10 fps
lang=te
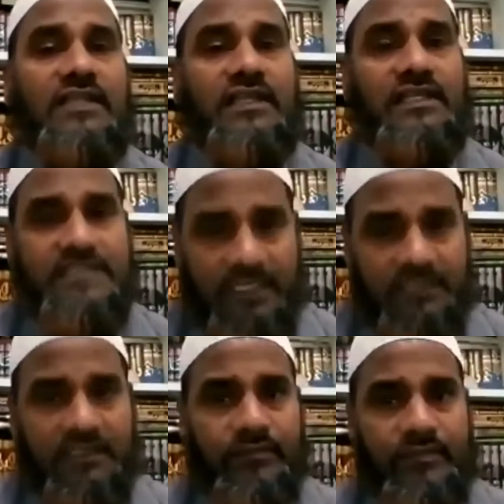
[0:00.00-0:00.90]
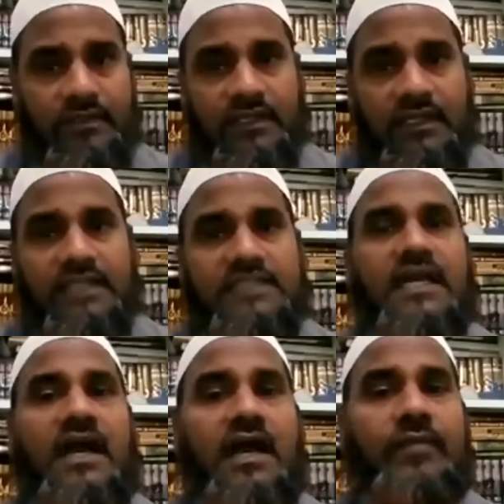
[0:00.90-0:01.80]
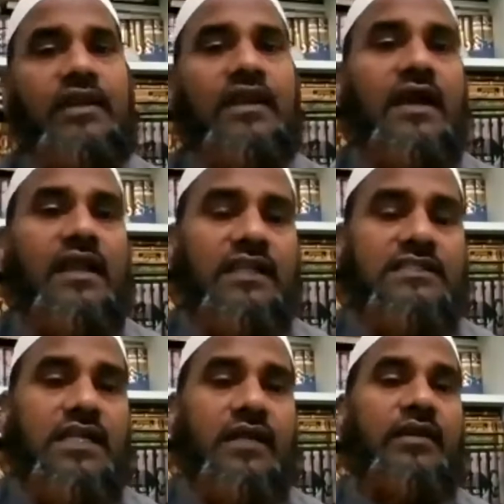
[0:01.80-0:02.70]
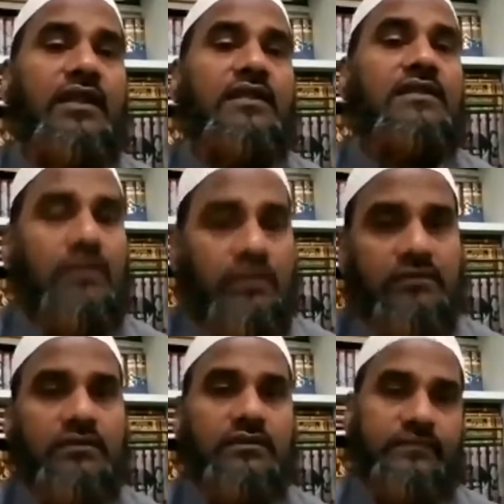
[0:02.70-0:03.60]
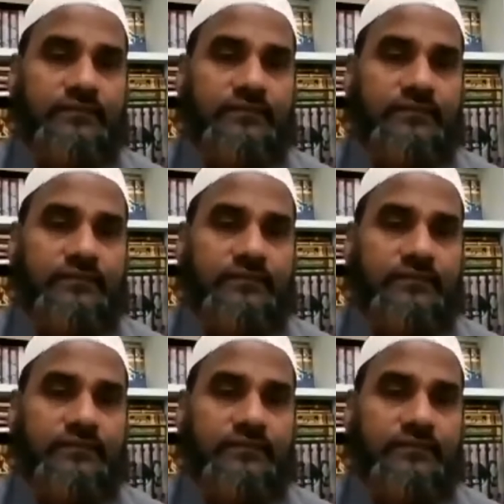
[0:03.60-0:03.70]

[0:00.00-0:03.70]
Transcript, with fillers: వ్యక్తిని సైతం సహాబీగా ఎంచడం అనేది జరుగుతుంది